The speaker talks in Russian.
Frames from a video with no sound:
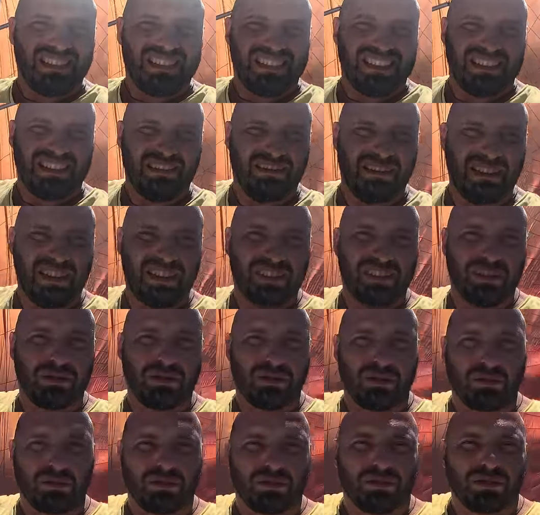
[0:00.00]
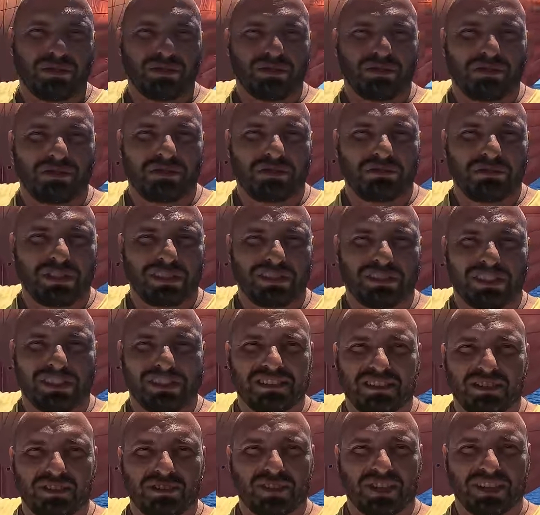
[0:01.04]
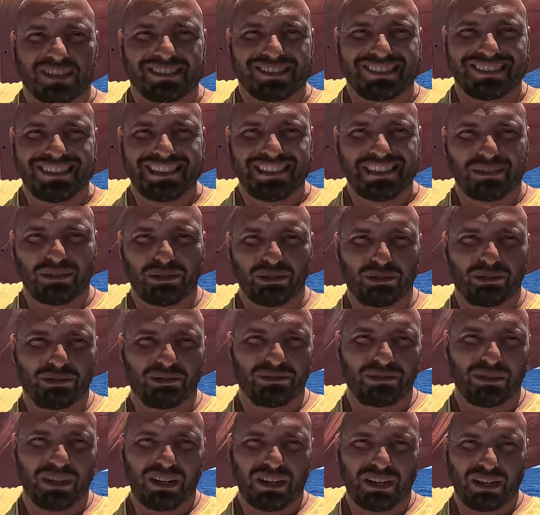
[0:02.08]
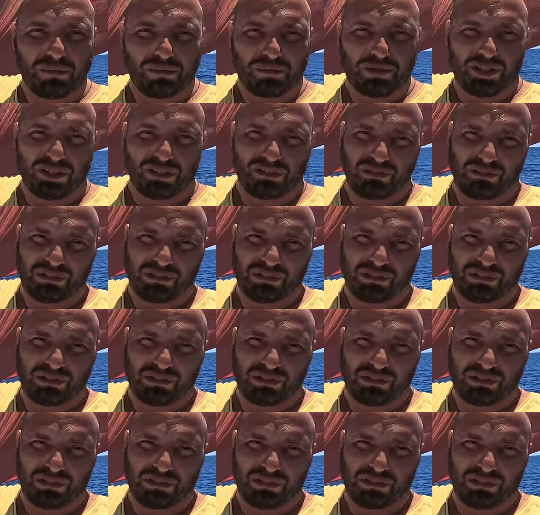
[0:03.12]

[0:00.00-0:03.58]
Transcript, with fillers: говорит о том, что ветра сейчас нету вообще.